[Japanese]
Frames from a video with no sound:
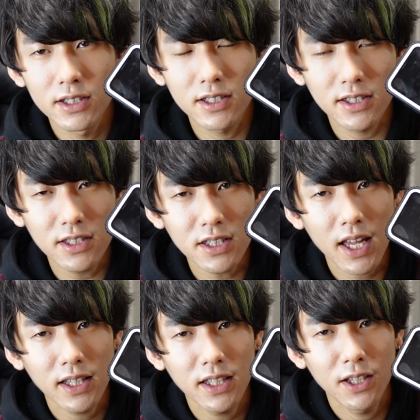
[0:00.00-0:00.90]

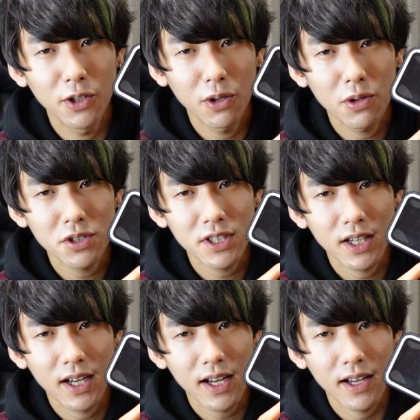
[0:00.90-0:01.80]
常に両
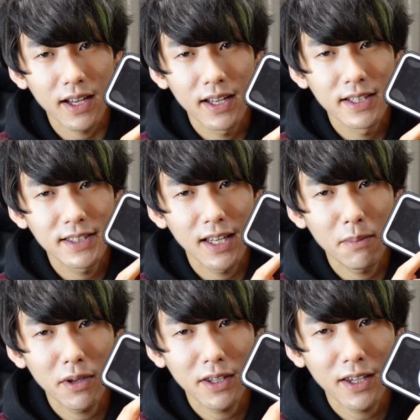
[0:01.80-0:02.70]
者がせ
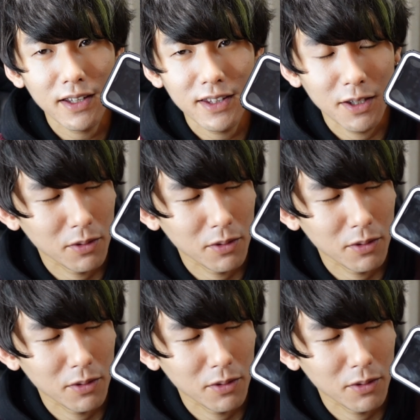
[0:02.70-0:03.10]
めぎ合って、